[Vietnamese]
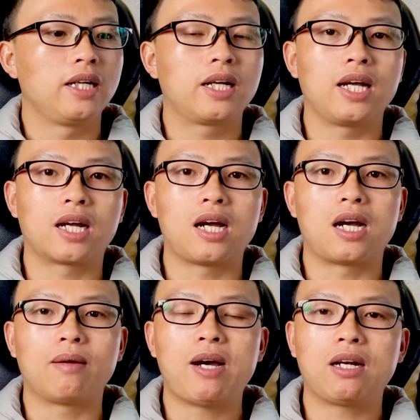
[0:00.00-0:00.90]
Kể
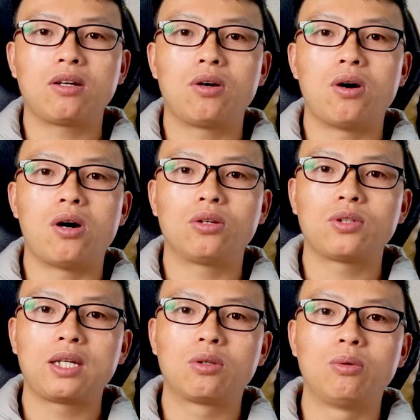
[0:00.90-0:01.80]
cả các bạn có
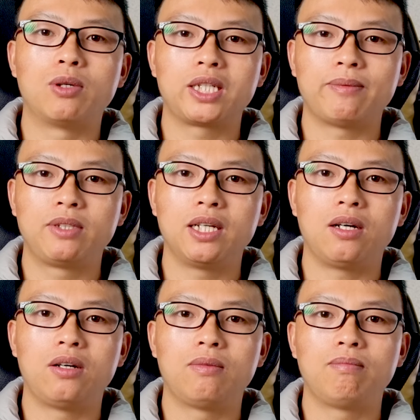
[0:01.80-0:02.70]
doanh thu 100 triệu